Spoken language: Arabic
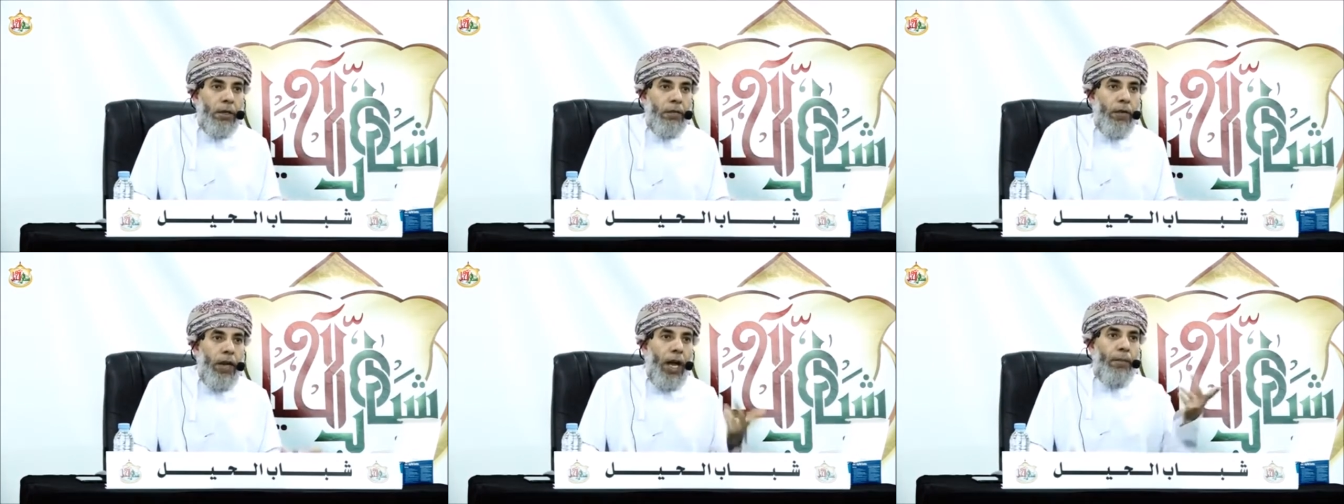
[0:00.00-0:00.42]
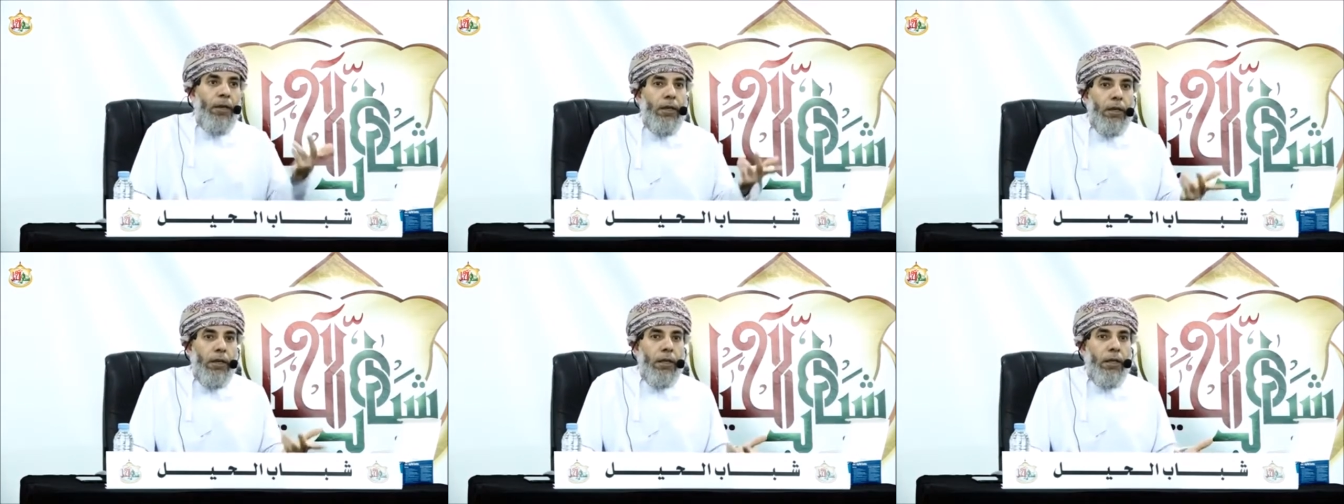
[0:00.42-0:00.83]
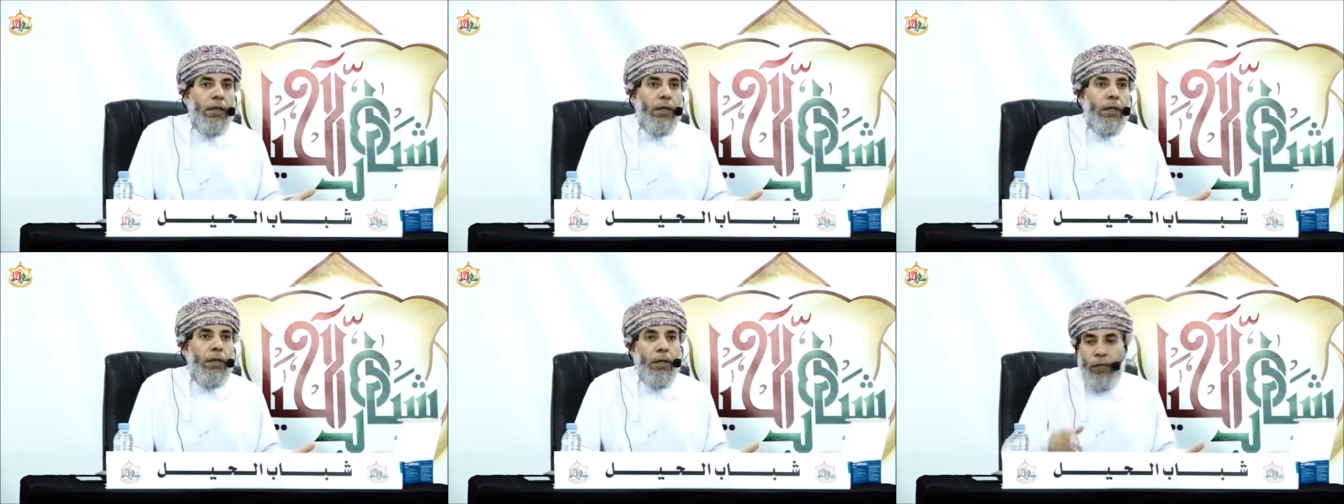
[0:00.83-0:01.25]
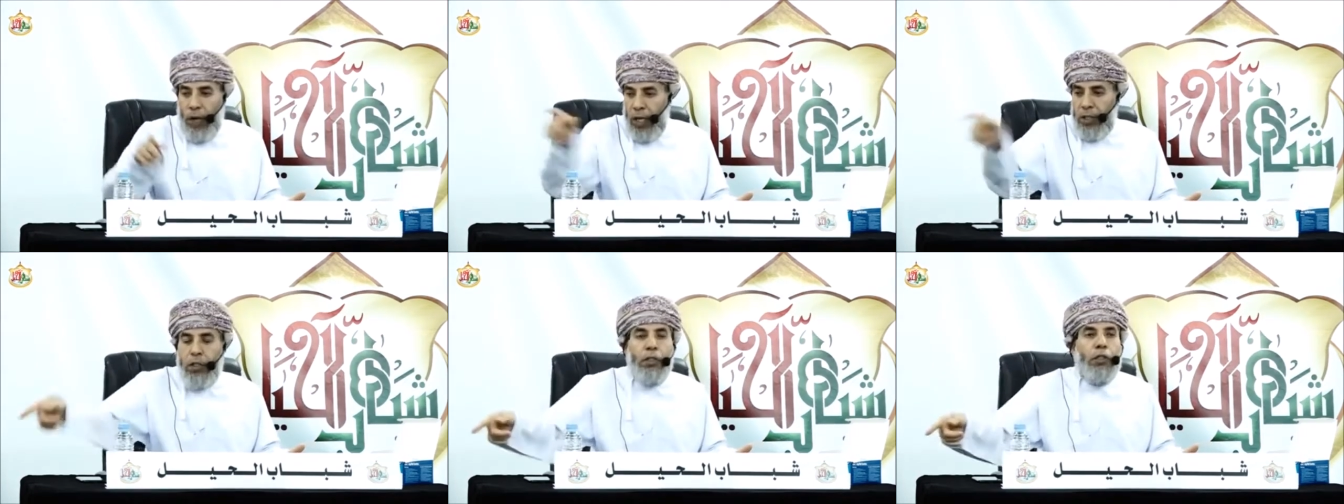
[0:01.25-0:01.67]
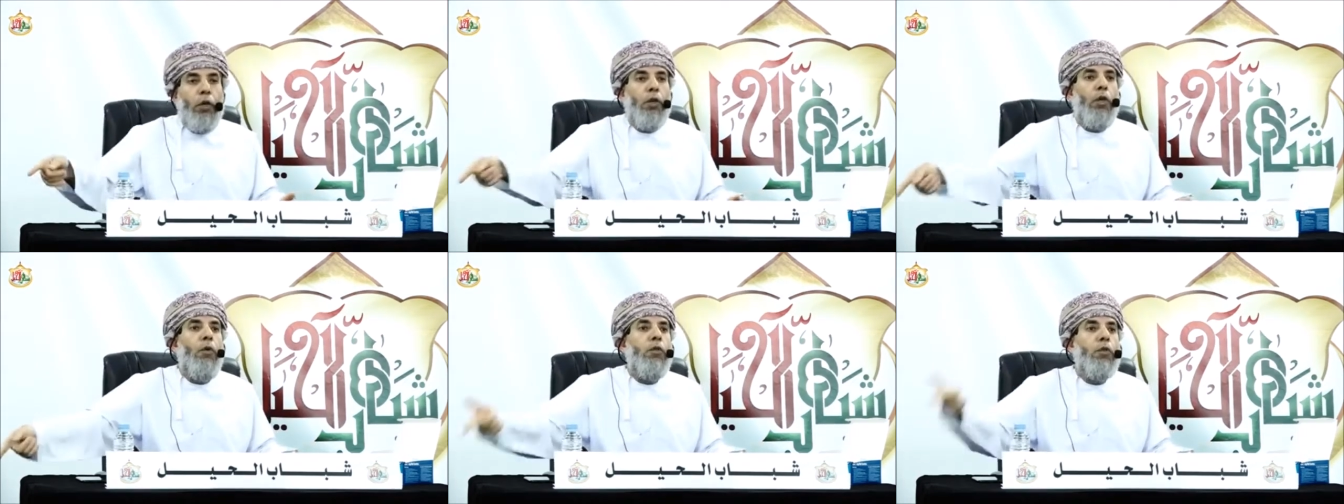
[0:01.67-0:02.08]
في الحمل فحصل
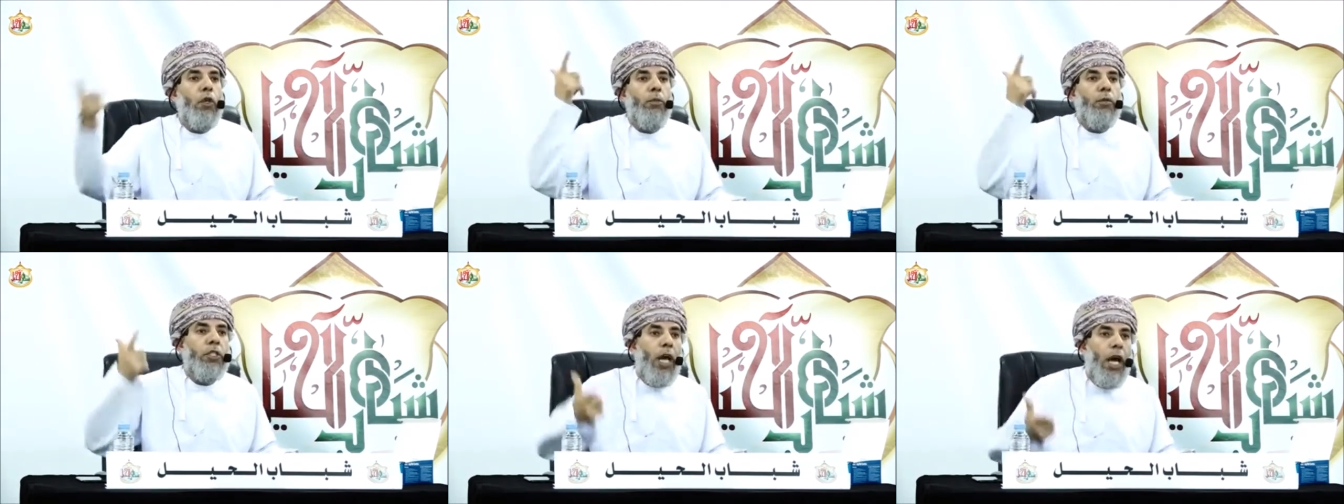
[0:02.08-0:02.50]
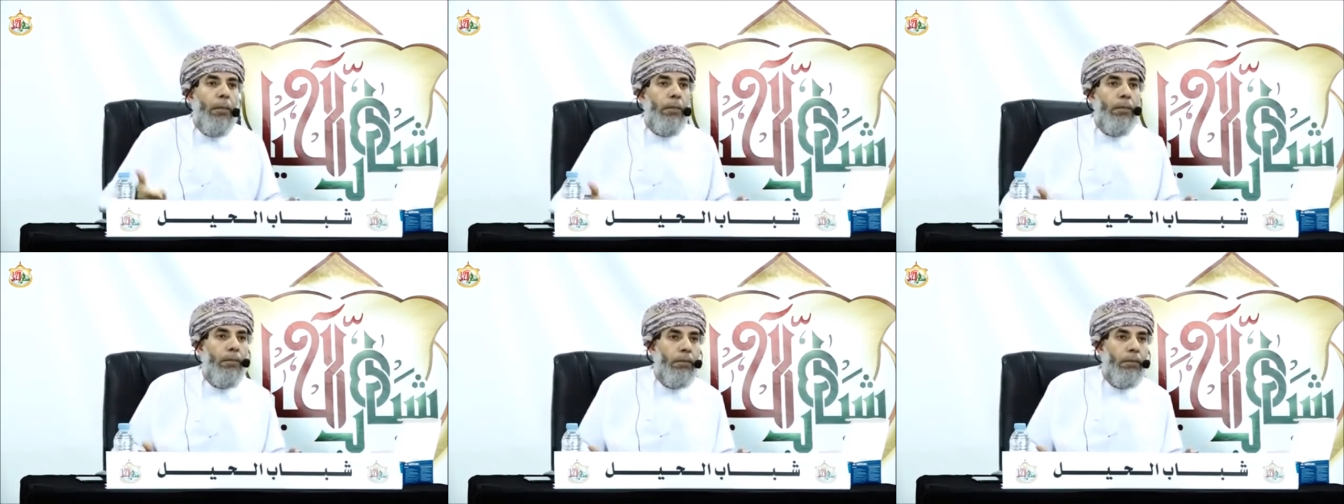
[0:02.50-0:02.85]
الزوج الزوج مصاب